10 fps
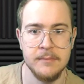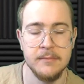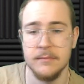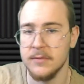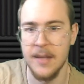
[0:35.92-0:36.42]

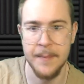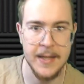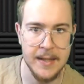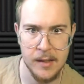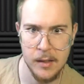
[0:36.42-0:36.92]
eh,
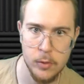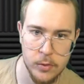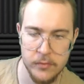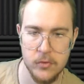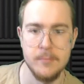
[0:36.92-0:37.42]
sapere le
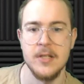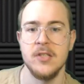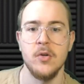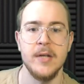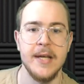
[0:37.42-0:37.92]
loro
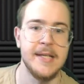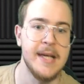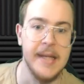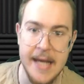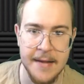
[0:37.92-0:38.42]
informazioni agli
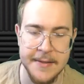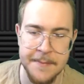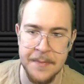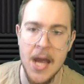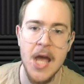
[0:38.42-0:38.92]

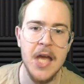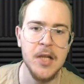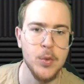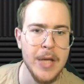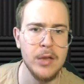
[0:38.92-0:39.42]
alleati
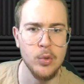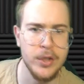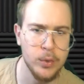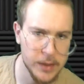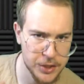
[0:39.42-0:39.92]
e lui è
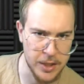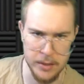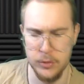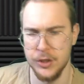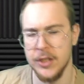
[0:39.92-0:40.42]
l'unico che ci è
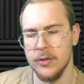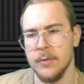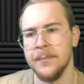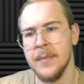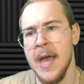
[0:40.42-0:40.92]

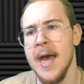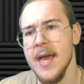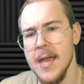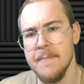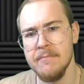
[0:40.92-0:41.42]
riuscito.
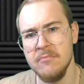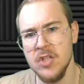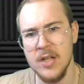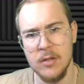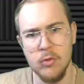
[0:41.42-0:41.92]
E
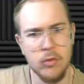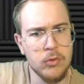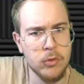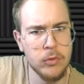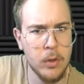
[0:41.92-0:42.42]
gira tutto
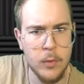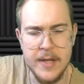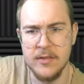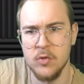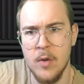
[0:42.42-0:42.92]
intorno a
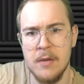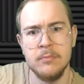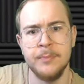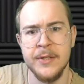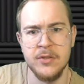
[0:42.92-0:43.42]
questo, a
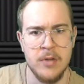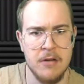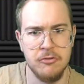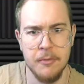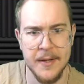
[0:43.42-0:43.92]
un
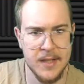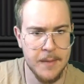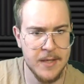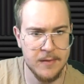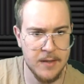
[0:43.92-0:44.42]
personaggio
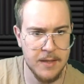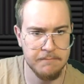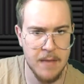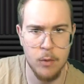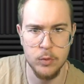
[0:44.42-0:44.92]
praticamente
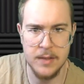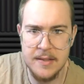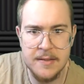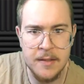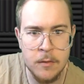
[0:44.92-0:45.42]

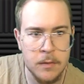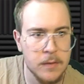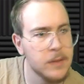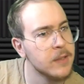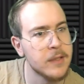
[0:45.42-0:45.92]

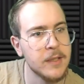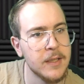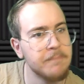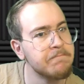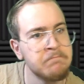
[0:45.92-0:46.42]
autistico eh,
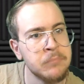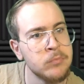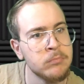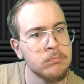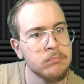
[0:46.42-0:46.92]
che
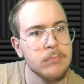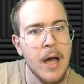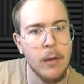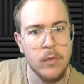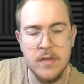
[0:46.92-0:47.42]

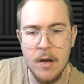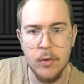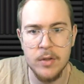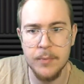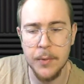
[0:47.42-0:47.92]
ha un
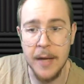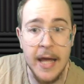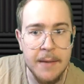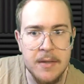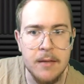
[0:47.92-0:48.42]
sacco di
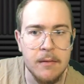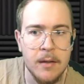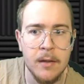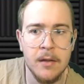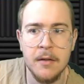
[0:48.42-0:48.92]
problemi,
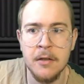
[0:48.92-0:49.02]
eh,